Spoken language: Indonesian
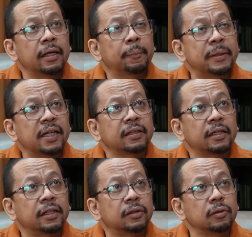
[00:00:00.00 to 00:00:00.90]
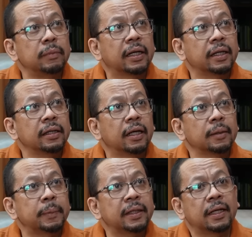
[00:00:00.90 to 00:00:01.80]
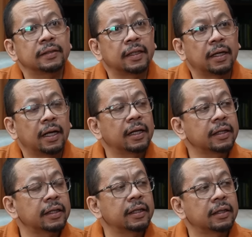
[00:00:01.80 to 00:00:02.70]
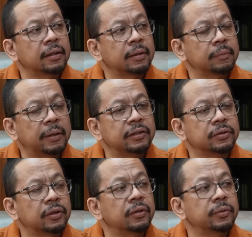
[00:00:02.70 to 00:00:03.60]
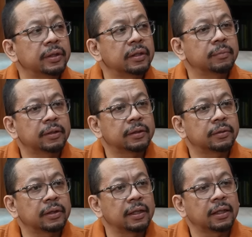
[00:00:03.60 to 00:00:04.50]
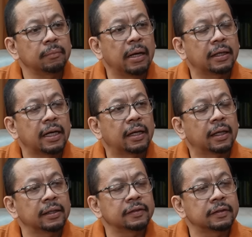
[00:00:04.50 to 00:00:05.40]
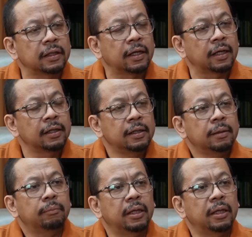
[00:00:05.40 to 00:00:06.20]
ya pernyataan itu bagian dari penegasan lagi dari penegasan, Pak ya? Jokowi ya? begitu. Ya, ya. Karena kan belakangan setelah ya.